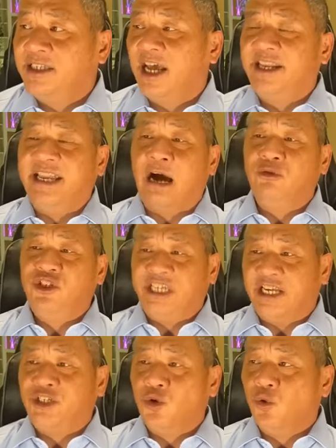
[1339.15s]
trên đảo
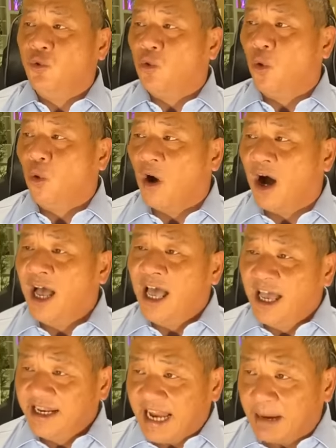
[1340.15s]
Jeju của
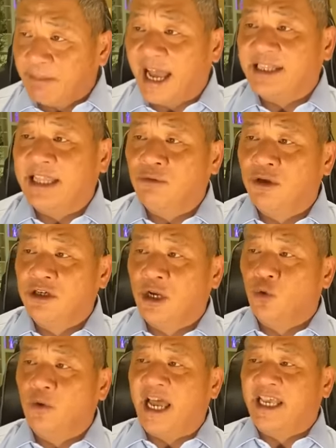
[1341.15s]
Nam Hàn theo tường
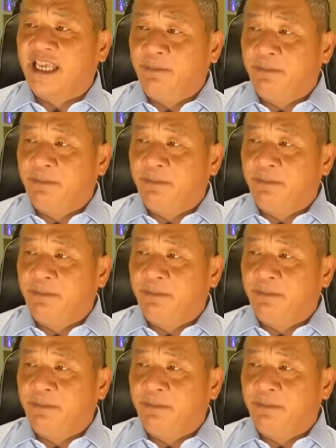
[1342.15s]
trình của đài